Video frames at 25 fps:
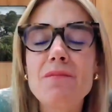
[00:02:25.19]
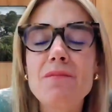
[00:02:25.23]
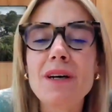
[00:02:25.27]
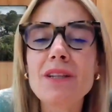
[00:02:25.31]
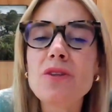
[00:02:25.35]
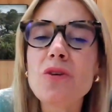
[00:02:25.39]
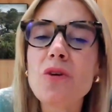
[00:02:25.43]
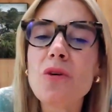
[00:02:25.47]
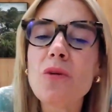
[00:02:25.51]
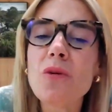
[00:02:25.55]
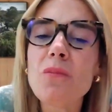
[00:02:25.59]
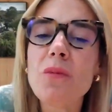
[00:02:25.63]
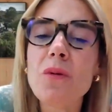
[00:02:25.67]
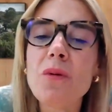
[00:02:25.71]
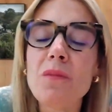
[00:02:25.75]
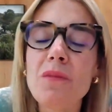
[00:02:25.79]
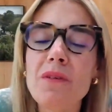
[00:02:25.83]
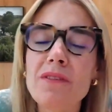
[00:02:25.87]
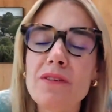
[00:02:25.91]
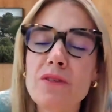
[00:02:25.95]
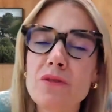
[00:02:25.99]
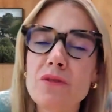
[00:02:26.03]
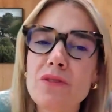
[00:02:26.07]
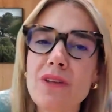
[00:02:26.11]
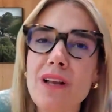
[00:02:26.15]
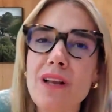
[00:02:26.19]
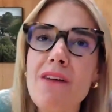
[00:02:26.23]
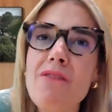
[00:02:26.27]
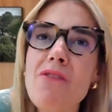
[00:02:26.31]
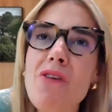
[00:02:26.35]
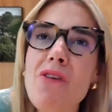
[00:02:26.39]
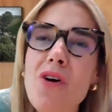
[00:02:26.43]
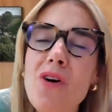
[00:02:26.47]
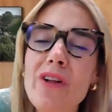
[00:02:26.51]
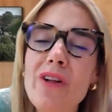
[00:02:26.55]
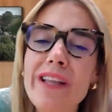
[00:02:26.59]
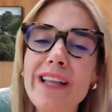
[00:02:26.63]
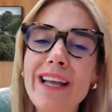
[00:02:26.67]
ma dopo mi è venuta la
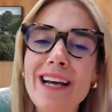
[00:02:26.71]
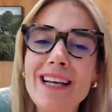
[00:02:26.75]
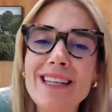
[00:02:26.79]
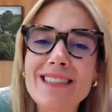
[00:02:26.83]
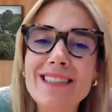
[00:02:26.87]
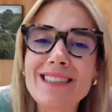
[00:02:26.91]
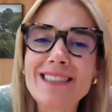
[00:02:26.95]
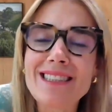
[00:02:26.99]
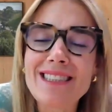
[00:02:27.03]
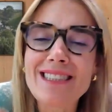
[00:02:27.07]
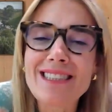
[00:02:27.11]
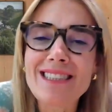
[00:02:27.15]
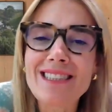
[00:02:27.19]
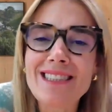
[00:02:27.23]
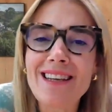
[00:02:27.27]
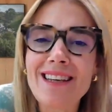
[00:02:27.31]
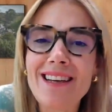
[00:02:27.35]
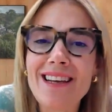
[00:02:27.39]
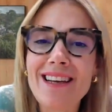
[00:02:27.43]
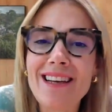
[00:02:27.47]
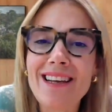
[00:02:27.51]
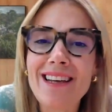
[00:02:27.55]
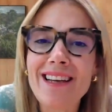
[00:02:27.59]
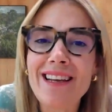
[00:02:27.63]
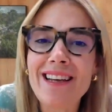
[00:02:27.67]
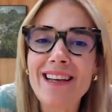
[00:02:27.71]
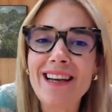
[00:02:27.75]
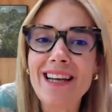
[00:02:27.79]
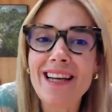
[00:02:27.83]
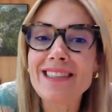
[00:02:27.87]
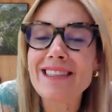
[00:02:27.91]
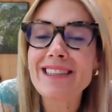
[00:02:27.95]
voglia di eh,